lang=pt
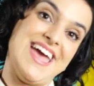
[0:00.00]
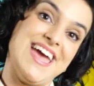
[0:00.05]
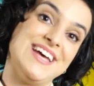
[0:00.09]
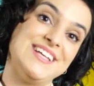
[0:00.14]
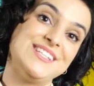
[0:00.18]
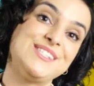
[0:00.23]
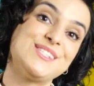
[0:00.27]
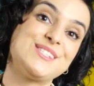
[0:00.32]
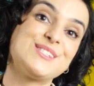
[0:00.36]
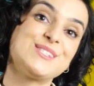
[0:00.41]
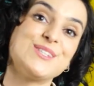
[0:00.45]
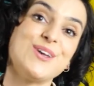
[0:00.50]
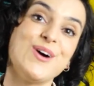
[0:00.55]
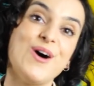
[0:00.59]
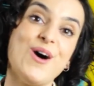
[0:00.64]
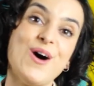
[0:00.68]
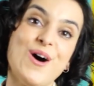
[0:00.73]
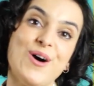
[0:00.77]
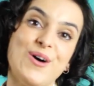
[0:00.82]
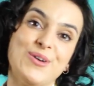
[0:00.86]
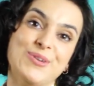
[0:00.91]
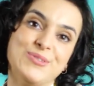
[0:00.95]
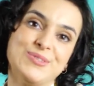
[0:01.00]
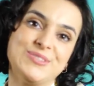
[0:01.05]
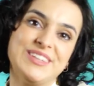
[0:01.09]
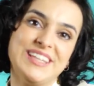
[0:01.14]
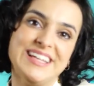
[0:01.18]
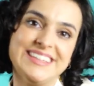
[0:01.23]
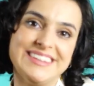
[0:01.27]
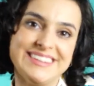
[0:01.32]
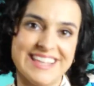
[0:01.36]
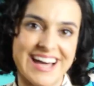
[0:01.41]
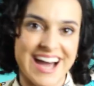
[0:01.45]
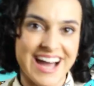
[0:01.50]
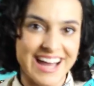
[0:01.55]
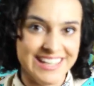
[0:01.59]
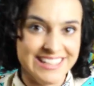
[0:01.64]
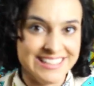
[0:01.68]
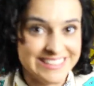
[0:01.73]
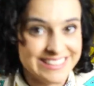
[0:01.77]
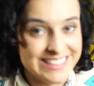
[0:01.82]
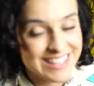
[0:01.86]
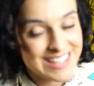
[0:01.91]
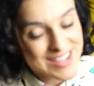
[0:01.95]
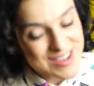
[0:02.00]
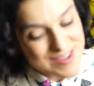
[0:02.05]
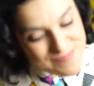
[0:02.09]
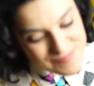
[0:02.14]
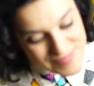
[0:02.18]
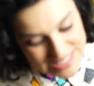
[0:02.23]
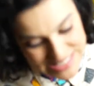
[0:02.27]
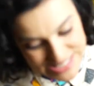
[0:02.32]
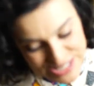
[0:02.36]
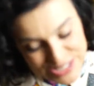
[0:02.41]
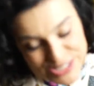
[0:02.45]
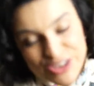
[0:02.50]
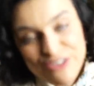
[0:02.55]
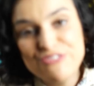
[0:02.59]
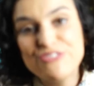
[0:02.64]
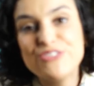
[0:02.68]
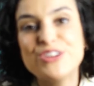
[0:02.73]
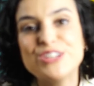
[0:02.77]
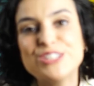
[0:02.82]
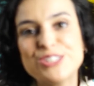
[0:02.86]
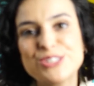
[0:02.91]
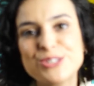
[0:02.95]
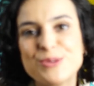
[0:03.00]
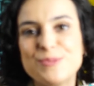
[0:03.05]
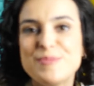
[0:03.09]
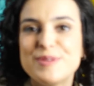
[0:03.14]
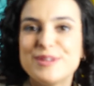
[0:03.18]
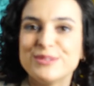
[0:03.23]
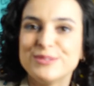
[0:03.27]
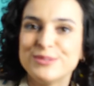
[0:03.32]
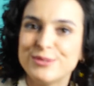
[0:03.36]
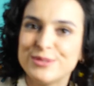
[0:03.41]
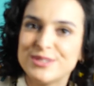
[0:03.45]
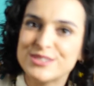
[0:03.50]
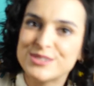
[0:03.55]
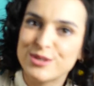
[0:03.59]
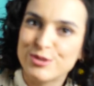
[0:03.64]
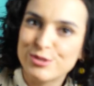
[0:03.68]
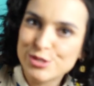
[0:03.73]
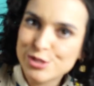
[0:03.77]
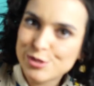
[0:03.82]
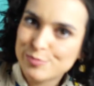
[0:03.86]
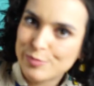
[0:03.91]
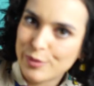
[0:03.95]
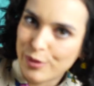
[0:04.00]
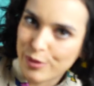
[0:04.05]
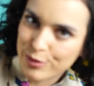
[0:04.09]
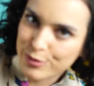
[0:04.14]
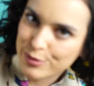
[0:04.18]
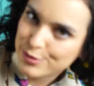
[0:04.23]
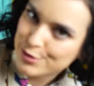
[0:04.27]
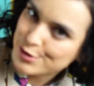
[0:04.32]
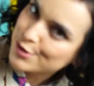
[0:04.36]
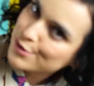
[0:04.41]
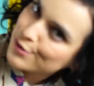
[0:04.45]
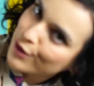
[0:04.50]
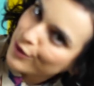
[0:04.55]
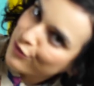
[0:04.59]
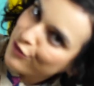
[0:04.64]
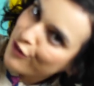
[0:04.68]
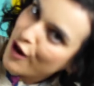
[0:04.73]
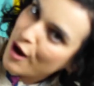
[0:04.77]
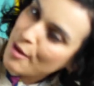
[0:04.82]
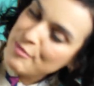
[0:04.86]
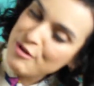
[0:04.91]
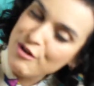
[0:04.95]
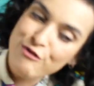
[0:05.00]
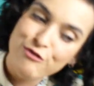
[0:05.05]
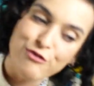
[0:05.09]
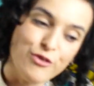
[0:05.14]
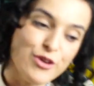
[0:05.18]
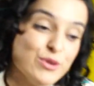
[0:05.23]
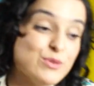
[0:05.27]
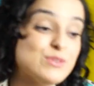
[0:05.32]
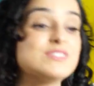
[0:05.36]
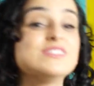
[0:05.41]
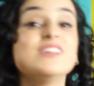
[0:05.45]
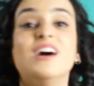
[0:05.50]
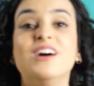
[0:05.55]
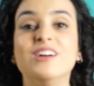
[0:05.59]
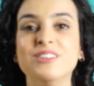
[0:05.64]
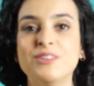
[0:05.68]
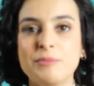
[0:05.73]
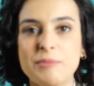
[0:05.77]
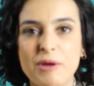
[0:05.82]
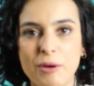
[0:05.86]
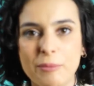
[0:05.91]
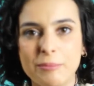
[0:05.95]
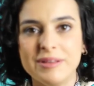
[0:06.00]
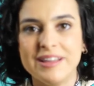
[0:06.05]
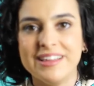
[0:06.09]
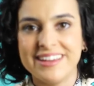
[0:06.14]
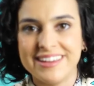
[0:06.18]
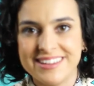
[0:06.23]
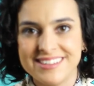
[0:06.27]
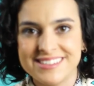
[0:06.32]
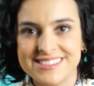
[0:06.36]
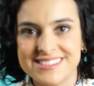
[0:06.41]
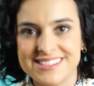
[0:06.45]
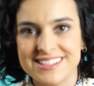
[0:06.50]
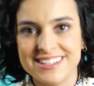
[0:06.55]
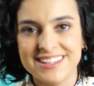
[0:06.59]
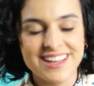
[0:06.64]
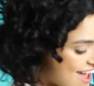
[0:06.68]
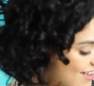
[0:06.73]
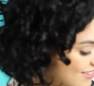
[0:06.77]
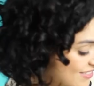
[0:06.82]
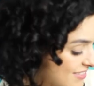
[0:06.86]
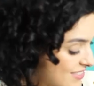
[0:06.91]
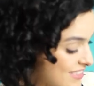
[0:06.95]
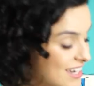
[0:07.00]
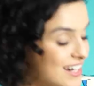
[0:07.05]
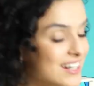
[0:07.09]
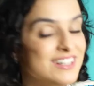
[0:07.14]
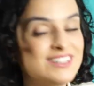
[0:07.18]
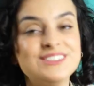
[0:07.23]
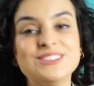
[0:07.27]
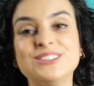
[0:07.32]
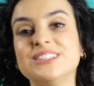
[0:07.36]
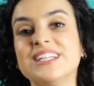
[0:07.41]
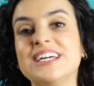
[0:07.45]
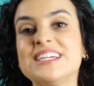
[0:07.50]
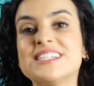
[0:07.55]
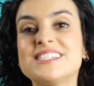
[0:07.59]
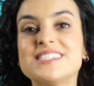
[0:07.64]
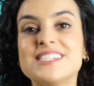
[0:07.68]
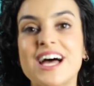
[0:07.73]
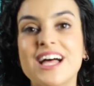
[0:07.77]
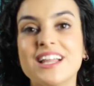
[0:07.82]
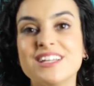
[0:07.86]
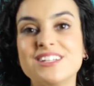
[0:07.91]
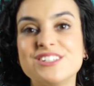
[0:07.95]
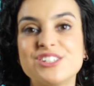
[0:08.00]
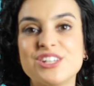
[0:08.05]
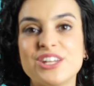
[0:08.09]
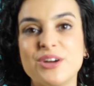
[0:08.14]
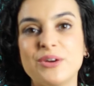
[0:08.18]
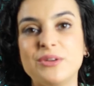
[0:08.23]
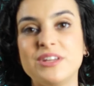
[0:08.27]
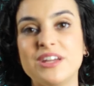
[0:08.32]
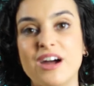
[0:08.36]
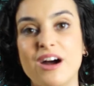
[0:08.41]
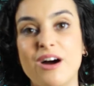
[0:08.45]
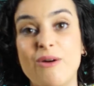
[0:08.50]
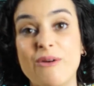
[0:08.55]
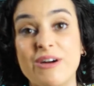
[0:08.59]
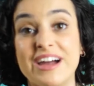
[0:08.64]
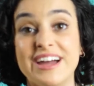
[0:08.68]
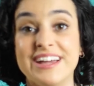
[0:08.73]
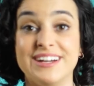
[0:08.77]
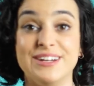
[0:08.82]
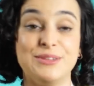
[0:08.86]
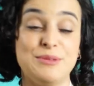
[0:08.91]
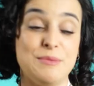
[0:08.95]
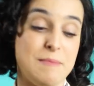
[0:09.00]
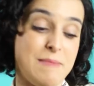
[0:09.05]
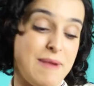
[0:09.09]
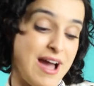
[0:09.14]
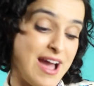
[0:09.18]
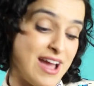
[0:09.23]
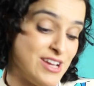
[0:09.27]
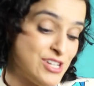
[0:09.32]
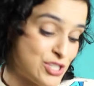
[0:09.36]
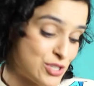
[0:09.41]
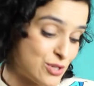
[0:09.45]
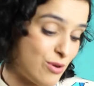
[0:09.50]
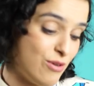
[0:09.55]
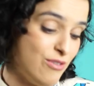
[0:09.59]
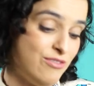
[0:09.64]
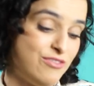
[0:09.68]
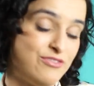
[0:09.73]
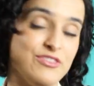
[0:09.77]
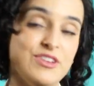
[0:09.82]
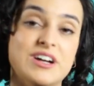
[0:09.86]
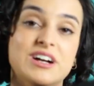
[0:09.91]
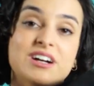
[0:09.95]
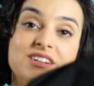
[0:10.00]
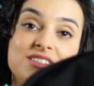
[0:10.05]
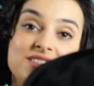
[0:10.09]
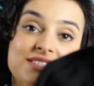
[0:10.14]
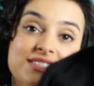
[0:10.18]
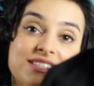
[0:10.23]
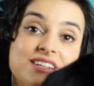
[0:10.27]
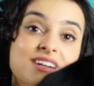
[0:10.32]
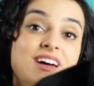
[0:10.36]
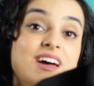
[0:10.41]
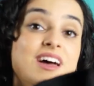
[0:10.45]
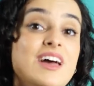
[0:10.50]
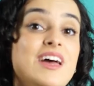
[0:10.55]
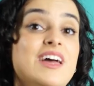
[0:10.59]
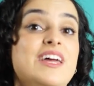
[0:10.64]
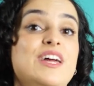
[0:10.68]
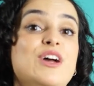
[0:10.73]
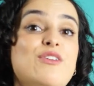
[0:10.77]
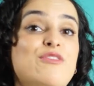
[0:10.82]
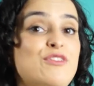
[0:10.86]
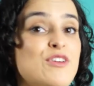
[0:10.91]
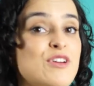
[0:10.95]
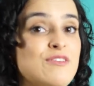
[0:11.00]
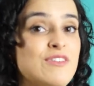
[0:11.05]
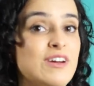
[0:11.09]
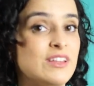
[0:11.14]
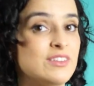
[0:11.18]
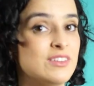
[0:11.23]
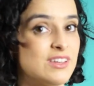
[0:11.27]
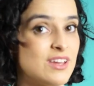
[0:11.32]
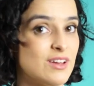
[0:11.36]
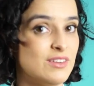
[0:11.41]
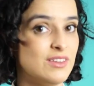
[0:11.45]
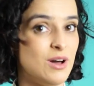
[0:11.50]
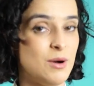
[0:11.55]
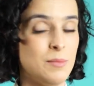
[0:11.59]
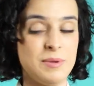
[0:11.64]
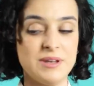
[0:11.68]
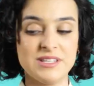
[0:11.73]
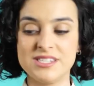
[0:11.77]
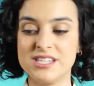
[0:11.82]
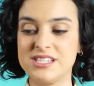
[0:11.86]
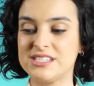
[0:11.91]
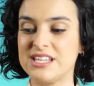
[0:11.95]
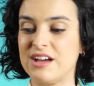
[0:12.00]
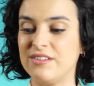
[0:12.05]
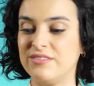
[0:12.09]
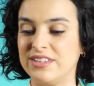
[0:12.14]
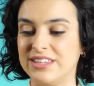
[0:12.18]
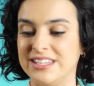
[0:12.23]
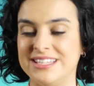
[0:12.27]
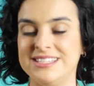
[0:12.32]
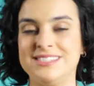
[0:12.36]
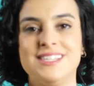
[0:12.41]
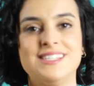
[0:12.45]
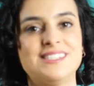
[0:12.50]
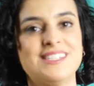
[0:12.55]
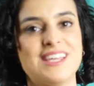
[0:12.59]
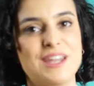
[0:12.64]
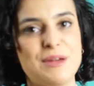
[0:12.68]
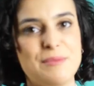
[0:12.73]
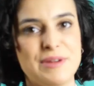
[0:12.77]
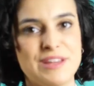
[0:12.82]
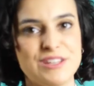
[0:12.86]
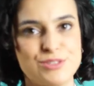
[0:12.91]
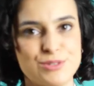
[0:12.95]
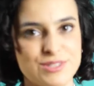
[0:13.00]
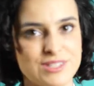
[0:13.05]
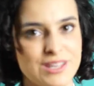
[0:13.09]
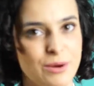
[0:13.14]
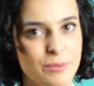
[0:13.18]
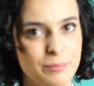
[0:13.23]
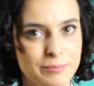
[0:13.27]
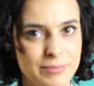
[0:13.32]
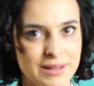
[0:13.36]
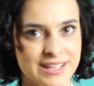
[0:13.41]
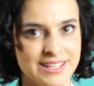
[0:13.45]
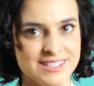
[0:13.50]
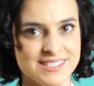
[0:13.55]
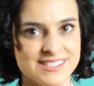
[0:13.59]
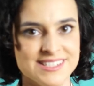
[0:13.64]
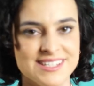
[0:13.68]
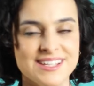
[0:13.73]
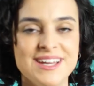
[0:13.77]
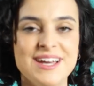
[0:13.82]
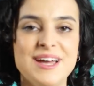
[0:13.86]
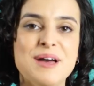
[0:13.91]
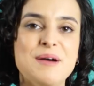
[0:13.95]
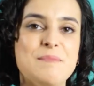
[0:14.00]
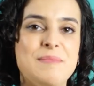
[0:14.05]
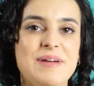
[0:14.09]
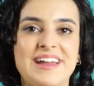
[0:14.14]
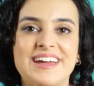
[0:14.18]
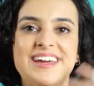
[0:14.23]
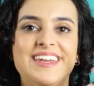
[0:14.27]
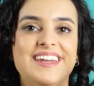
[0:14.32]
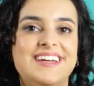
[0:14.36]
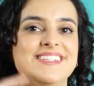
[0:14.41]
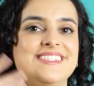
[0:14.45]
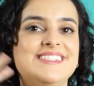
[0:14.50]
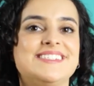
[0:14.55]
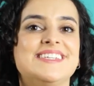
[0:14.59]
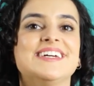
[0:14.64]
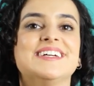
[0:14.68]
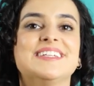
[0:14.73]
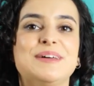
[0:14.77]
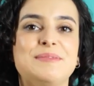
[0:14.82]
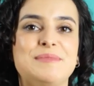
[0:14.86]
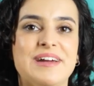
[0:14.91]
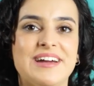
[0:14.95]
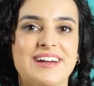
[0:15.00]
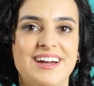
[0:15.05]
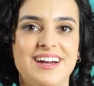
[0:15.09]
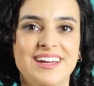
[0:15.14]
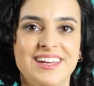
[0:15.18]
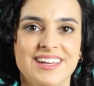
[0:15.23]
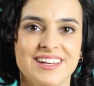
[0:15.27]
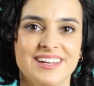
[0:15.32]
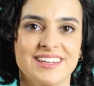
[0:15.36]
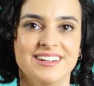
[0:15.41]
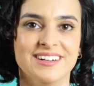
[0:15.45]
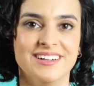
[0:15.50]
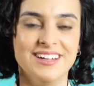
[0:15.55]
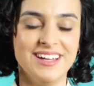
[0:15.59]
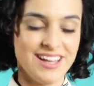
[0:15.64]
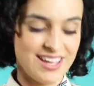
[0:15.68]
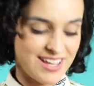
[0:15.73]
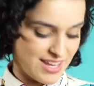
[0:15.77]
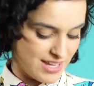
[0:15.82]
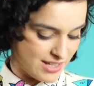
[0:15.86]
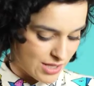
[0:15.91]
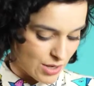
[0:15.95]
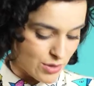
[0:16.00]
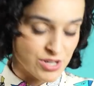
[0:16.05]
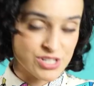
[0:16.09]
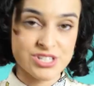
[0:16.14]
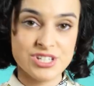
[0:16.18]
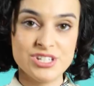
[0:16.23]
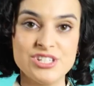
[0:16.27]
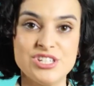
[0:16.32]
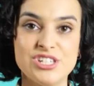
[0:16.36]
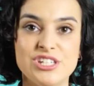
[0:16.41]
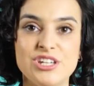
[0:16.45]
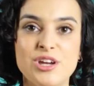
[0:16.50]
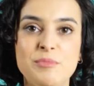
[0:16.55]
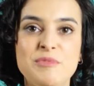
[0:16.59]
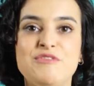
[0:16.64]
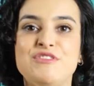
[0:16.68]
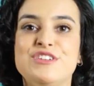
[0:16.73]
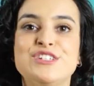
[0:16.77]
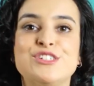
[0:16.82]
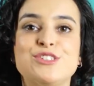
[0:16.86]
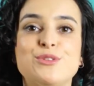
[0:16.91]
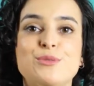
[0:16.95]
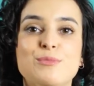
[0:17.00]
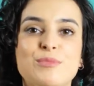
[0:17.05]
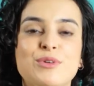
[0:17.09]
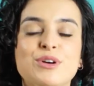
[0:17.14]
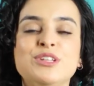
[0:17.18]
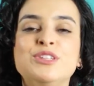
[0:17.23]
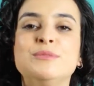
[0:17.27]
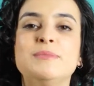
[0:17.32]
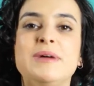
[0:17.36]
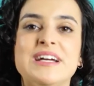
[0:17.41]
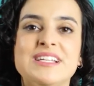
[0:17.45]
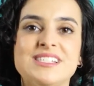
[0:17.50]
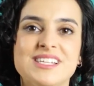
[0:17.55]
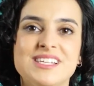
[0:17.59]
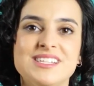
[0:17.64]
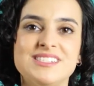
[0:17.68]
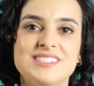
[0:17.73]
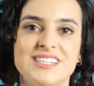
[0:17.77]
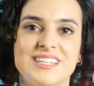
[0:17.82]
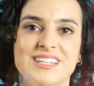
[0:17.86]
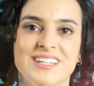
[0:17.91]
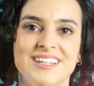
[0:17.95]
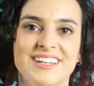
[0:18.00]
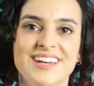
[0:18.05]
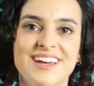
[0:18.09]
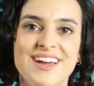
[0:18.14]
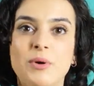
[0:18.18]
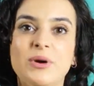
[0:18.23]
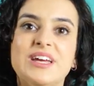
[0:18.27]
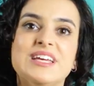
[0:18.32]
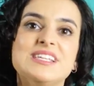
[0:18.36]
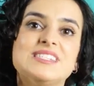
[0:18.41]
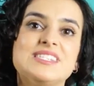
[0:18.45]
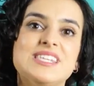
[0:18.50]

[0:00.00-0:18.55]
é só um detalhe. Mas eu só fui descobrindo isso aos poucos. Conforme eu fui usando meu blazer, entrando nas salas de reunião, ganhando mais confiança, eu fui vendo que eu não precisava necessariamente usar um blazer para crescer na minha carreira. Então hoje em dia eu me visto muito mais assim, porque